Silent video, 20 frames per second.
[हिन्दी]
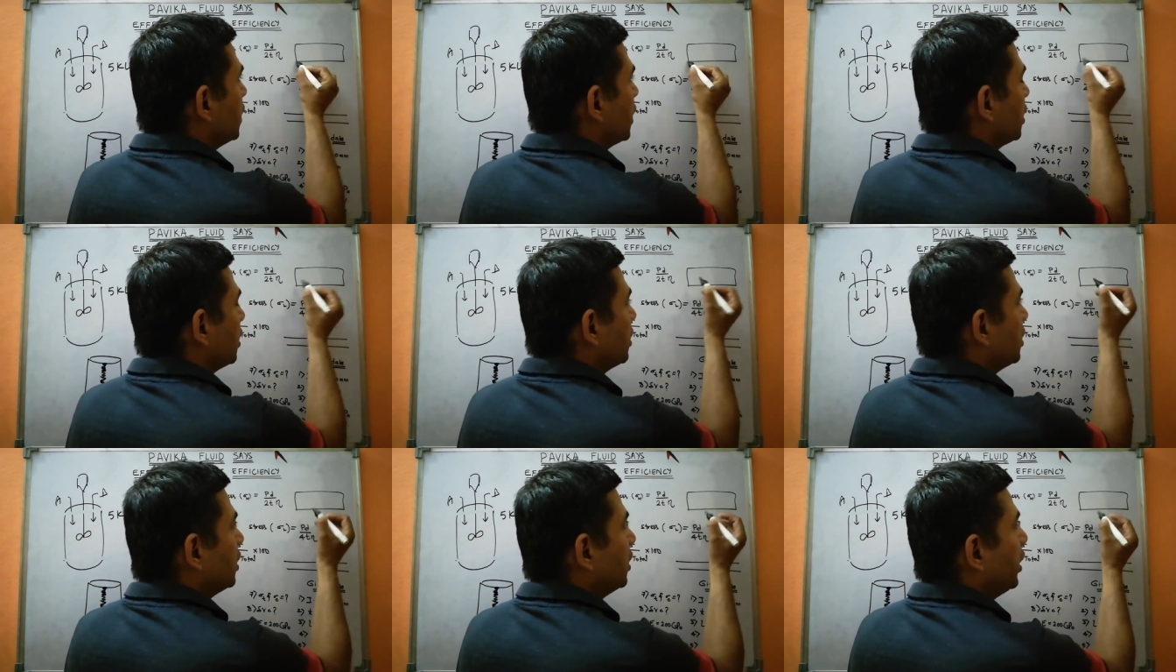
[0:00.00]
ये
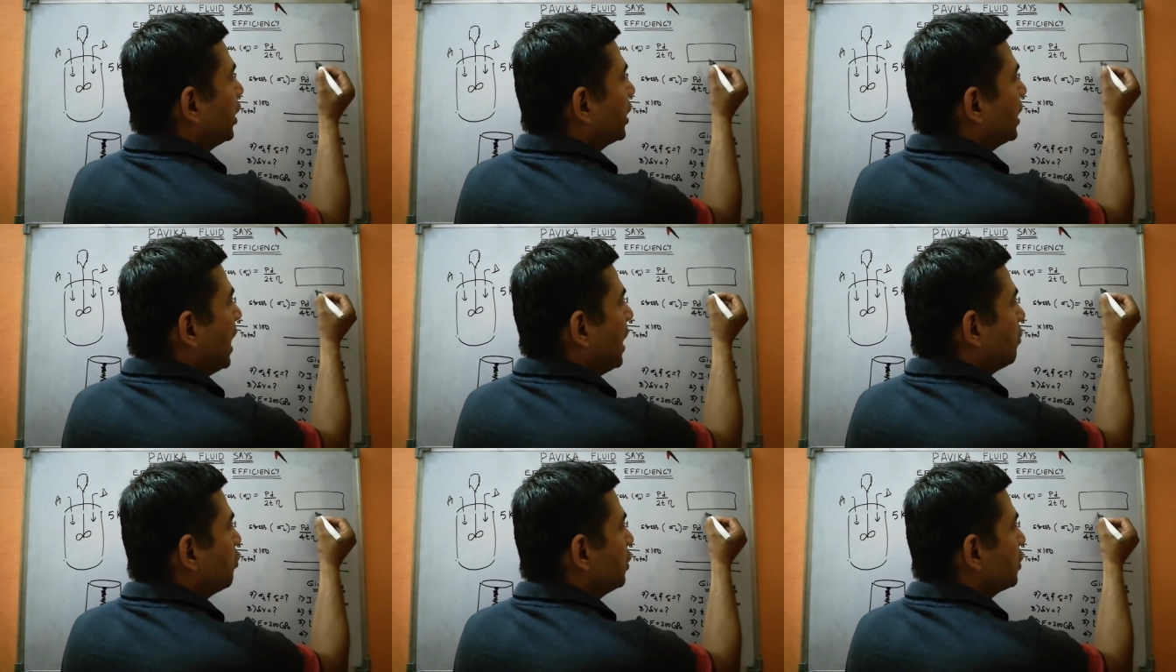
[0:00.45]

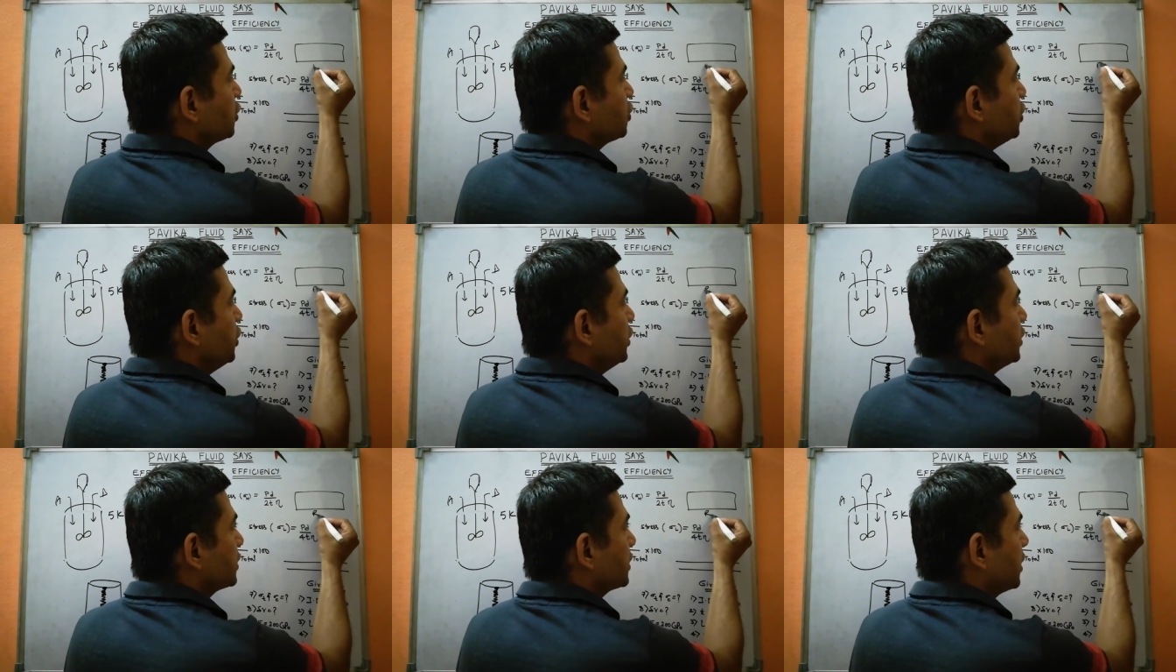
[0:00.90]
रेक्टेंगुलर
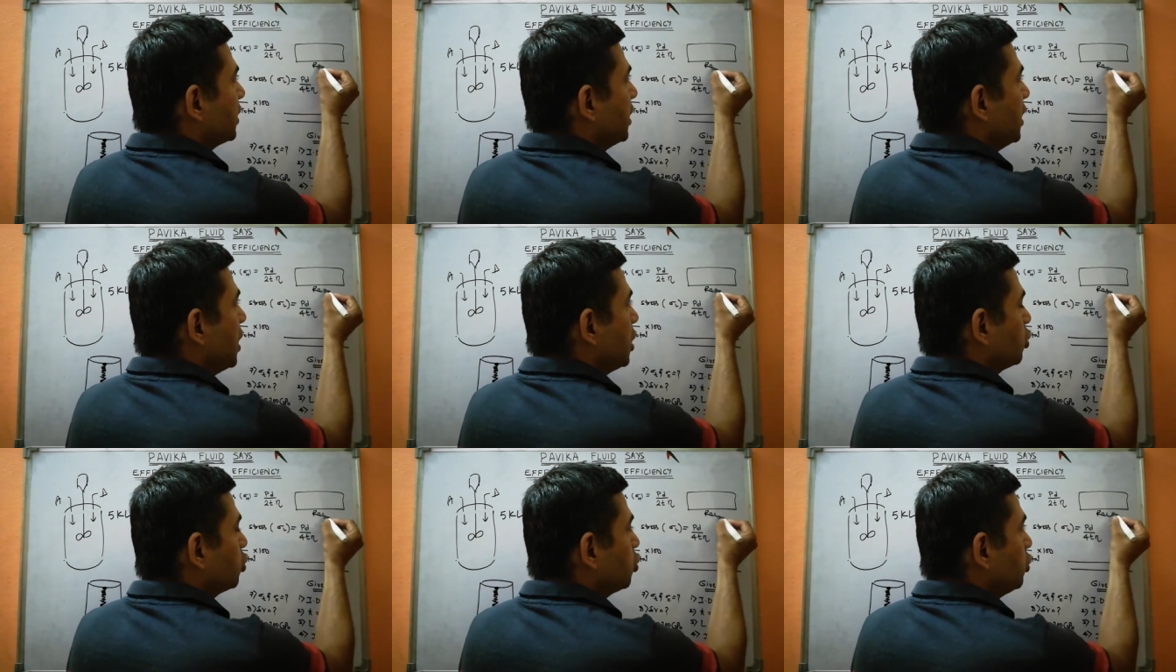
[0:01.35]
शीट से
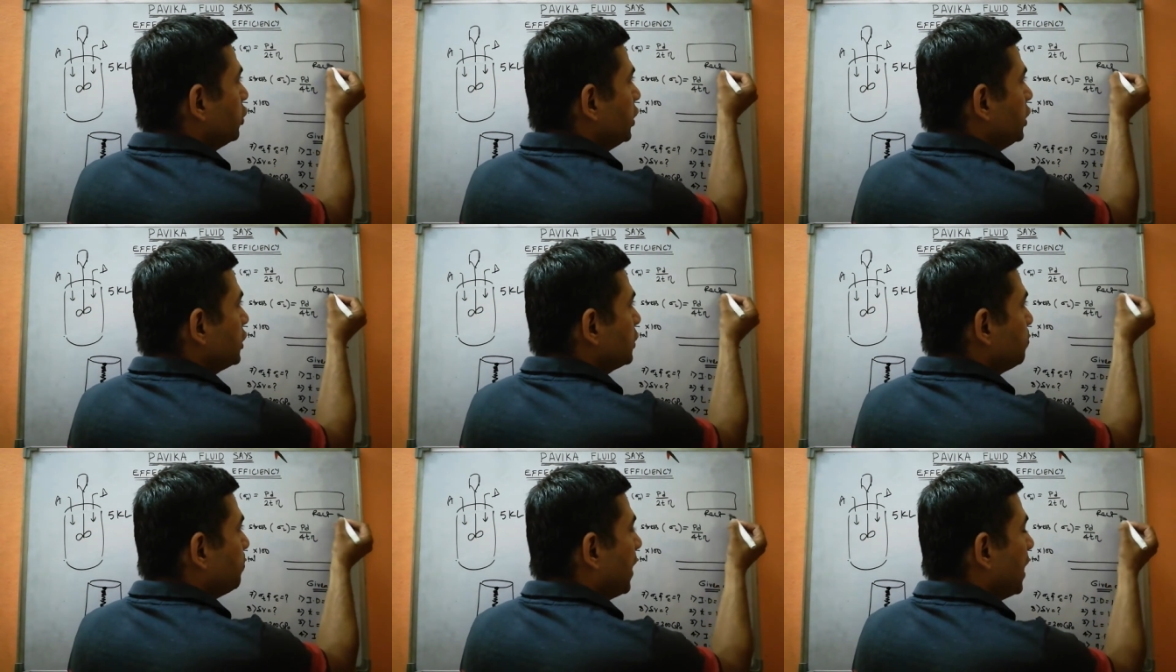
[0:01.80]
तो
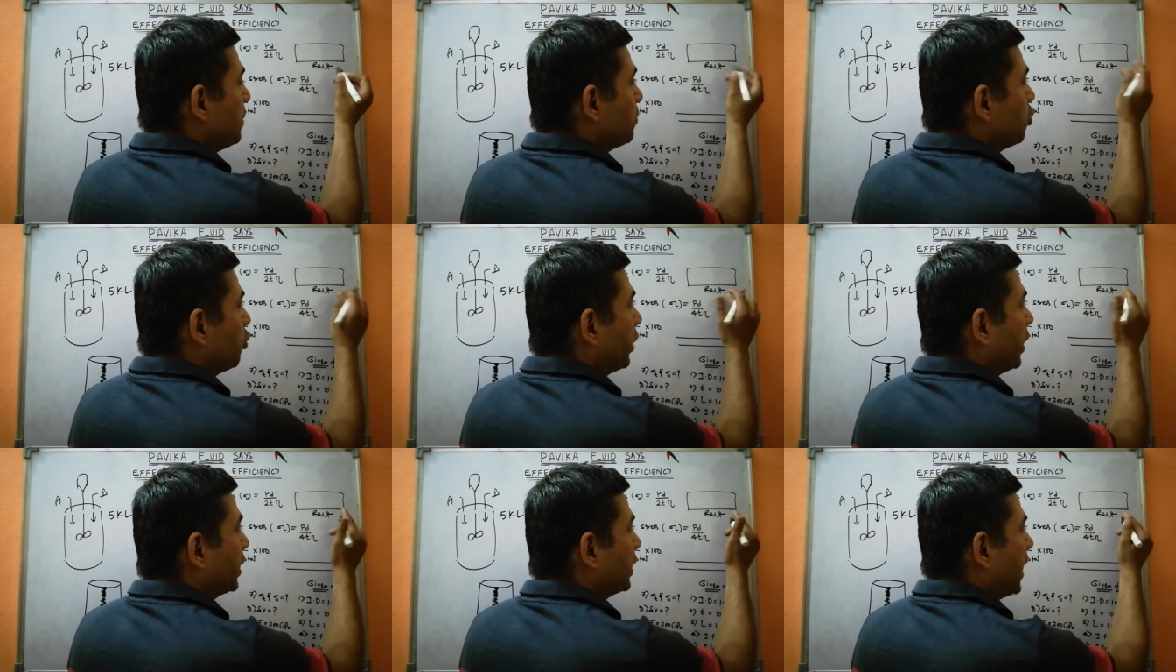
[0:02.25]
इस पाइप
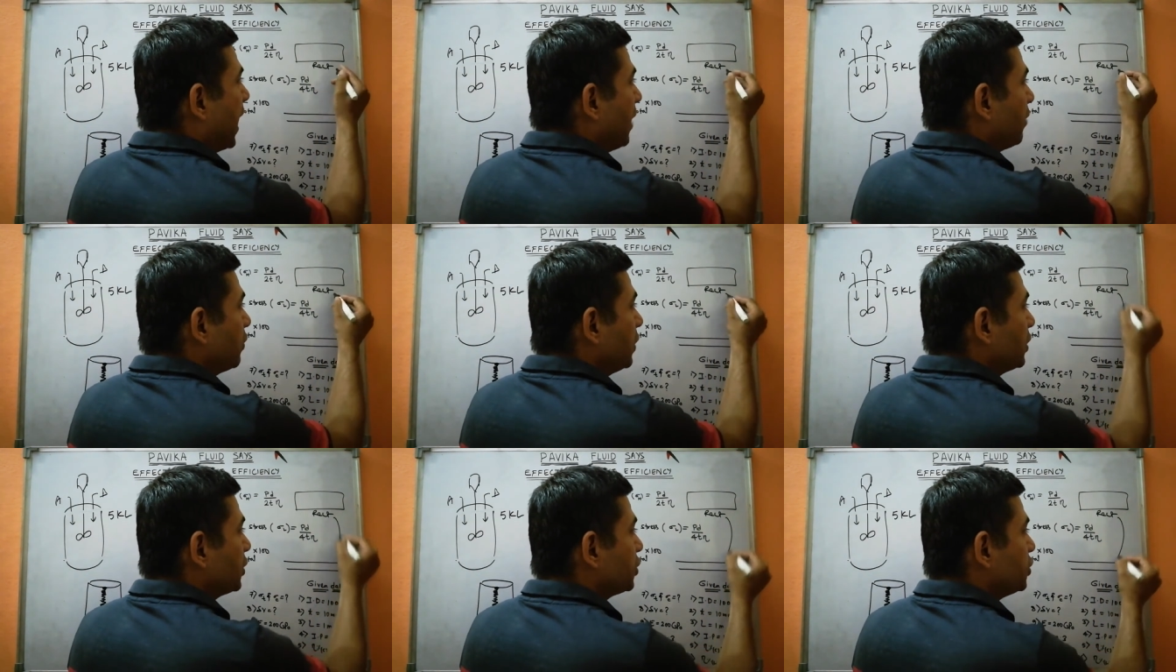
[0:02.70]
को
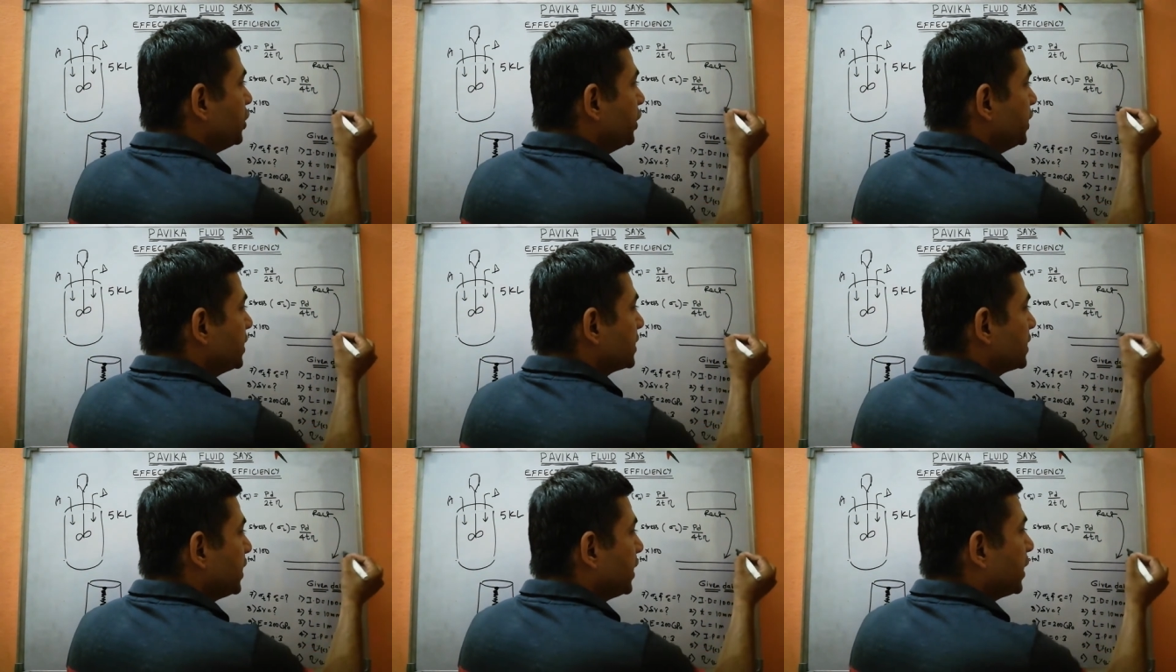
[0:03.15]
रेक्टेंगुलर
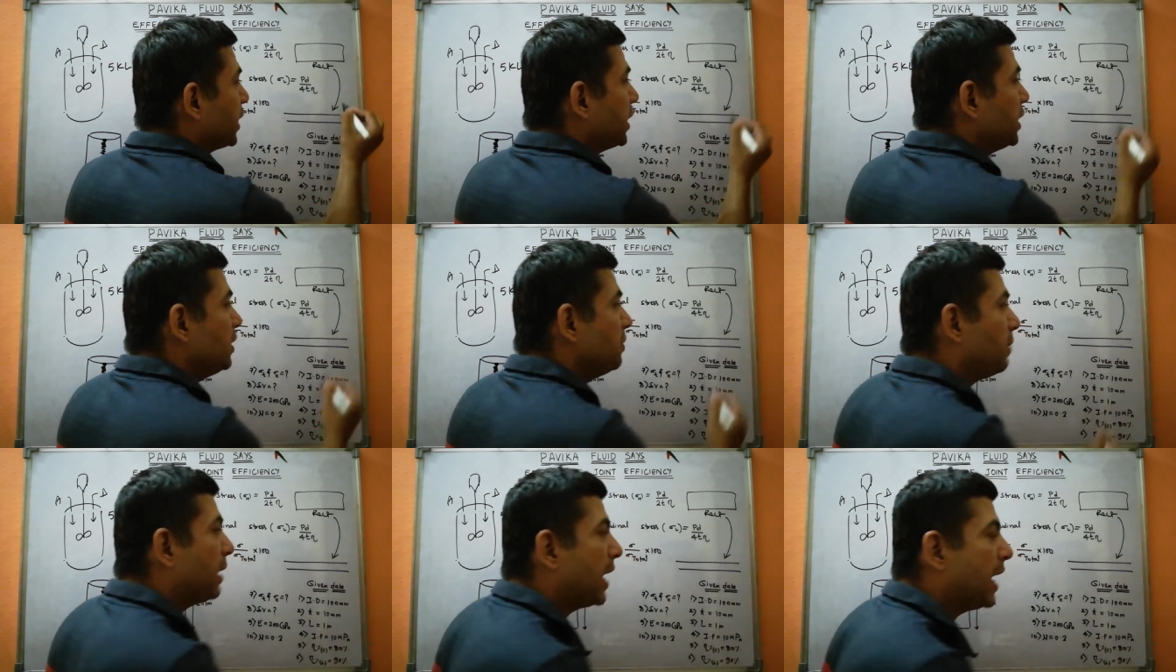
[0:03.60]
शीट से
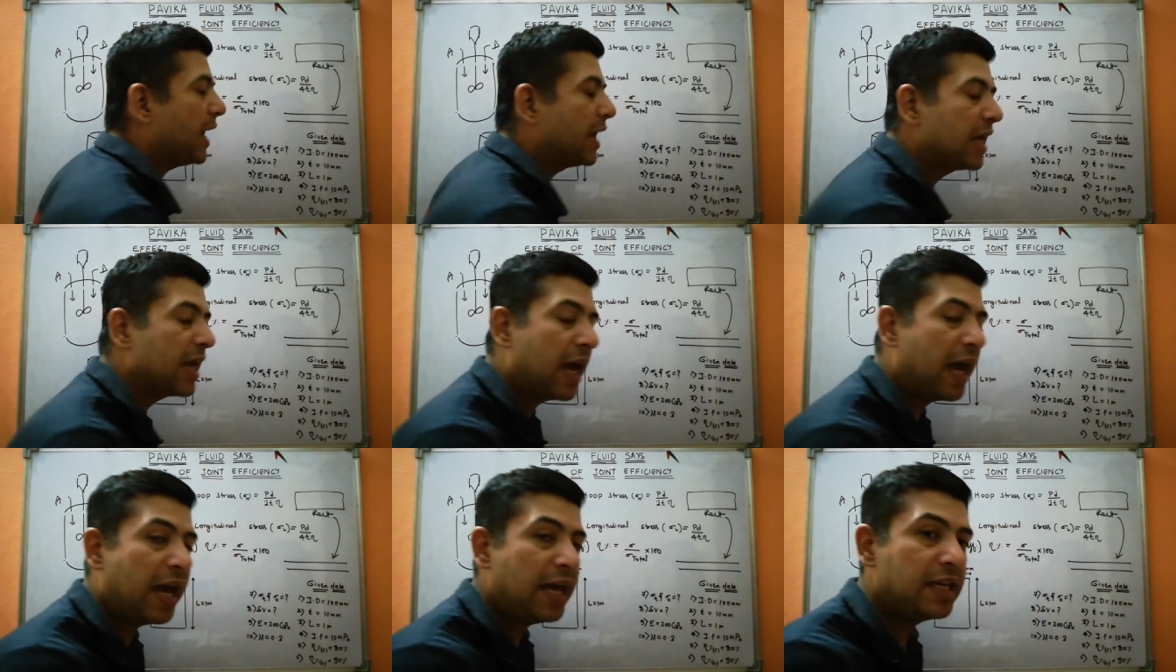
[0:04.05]
नहीं बनाया
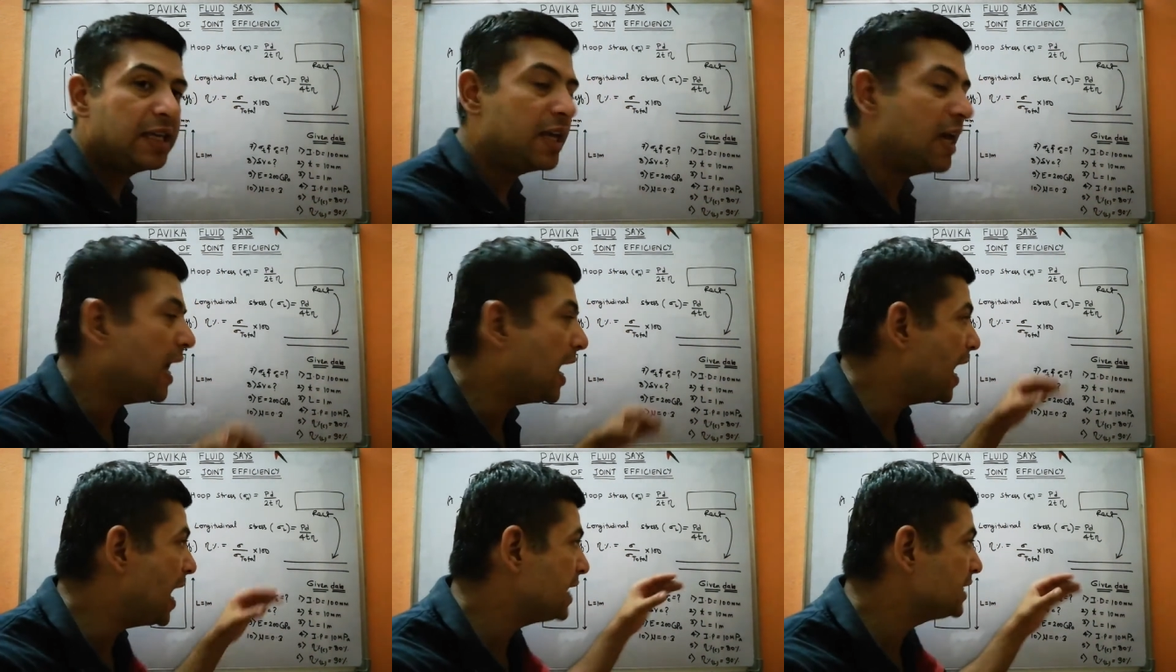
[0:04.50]
गया है
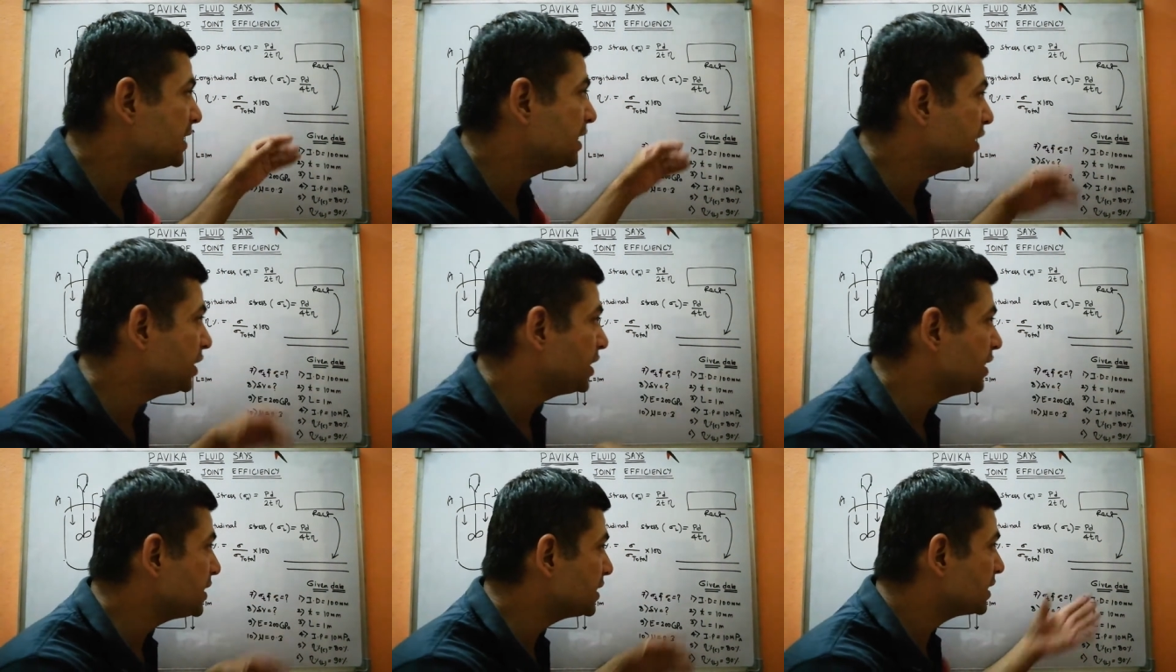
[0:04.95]
ये एज
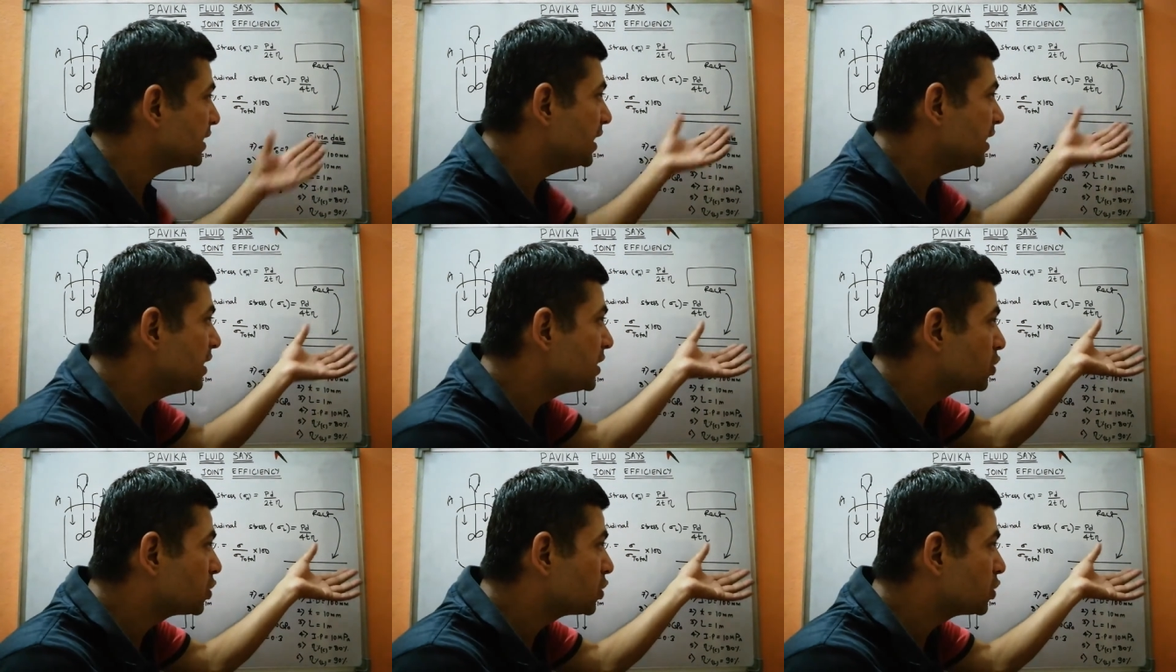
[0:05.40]
इट इज